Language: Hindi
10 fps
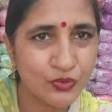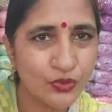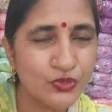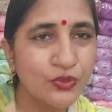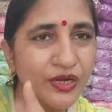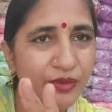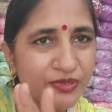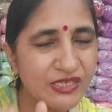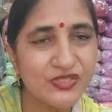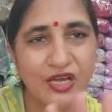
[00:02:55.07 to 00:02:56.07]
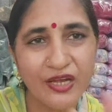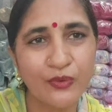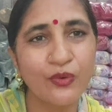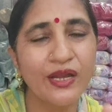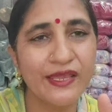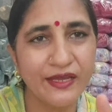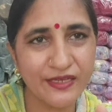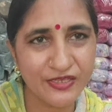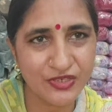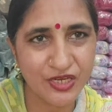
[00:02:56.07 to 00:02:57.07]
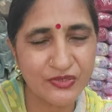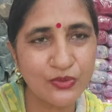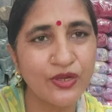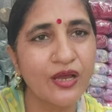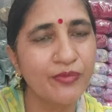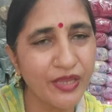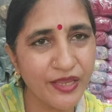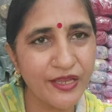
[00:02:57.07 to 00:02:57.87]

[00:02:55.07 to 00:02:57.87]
सौ सौ ग्राम के चार गोले यानी चार सौ ग्राम